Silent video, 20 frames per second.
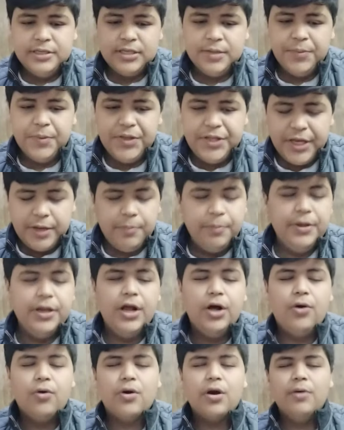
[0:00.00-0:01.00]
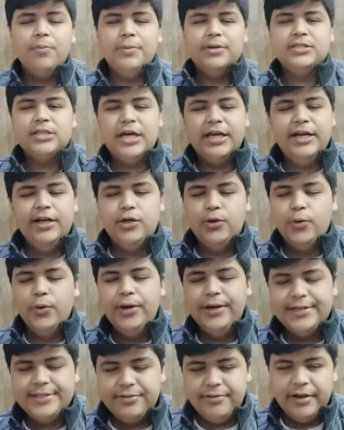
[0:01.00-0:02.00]
अभी समय दिख भी रहा होगा मैं सारे
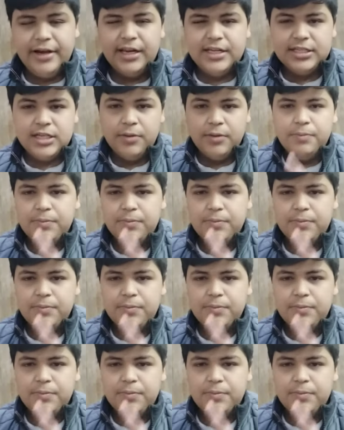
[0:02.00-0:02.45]
ट्वीट्स वगैरह